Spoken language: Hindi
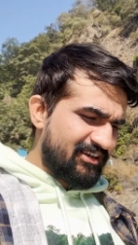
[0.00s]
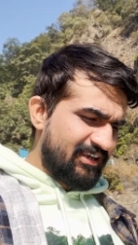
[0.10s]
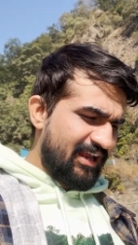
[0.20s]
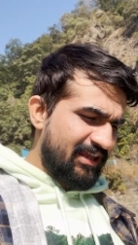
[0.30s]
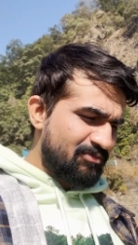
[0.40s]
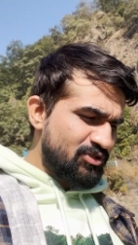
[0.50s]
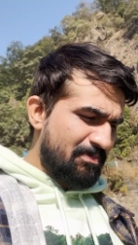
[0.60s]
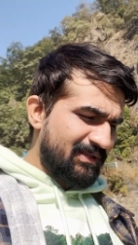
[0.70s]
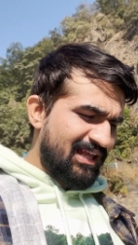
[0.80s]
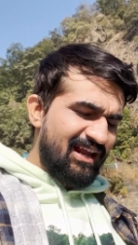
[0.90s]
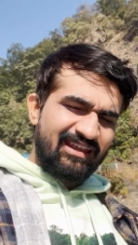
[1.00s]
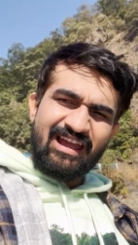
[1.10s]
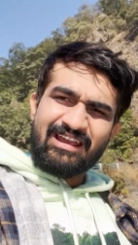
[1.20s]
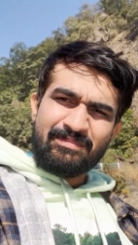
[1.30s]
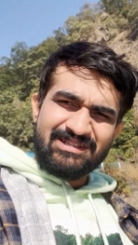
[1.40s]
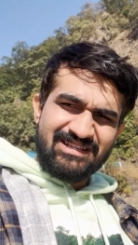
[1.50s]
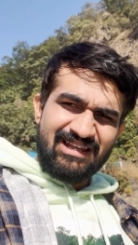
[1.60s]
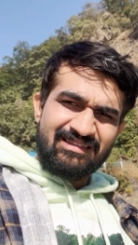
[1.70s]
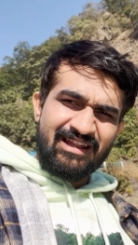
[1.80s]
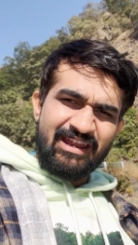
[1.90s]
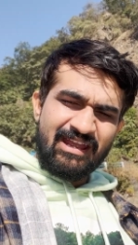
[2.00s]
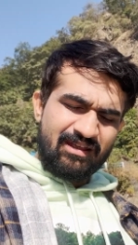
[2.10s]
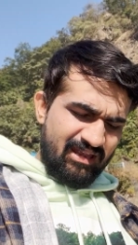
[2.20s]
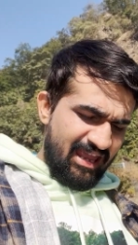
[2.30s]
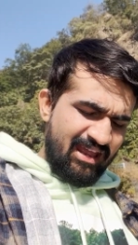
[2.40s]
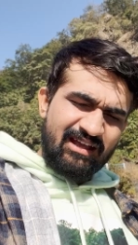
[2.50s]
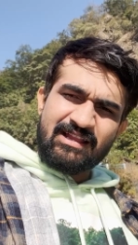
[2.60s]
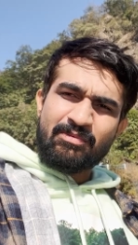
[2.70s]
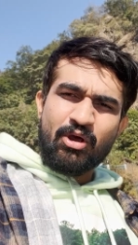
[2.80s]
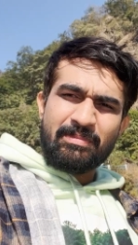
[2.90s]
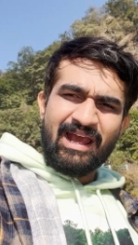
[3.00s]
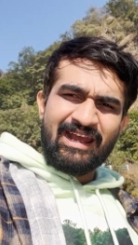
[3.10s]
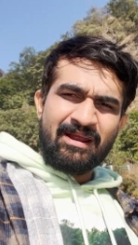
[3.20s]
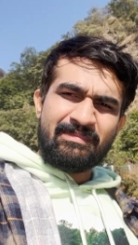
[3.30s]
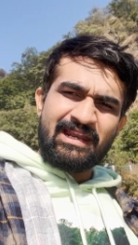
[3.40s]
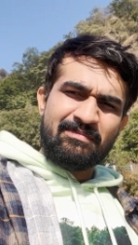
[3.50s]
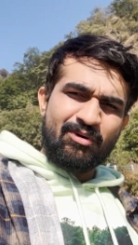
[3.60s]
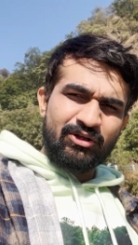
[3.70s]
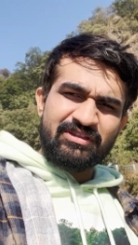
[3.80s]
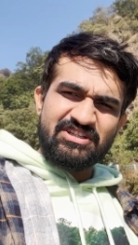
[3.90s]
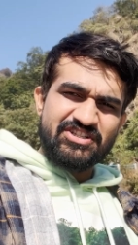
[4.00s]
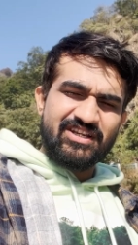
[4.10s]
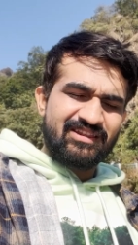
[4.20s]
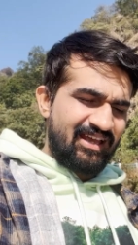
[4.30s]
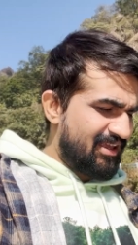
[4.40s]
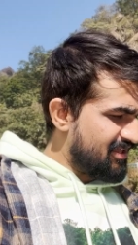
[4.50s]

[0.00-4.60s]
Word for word: ठंडा है कि मुझे पता लग गया अगर मैं इसके अंदर एक एक कदम और बढ़ाया ना मेरी मौत निश्चित है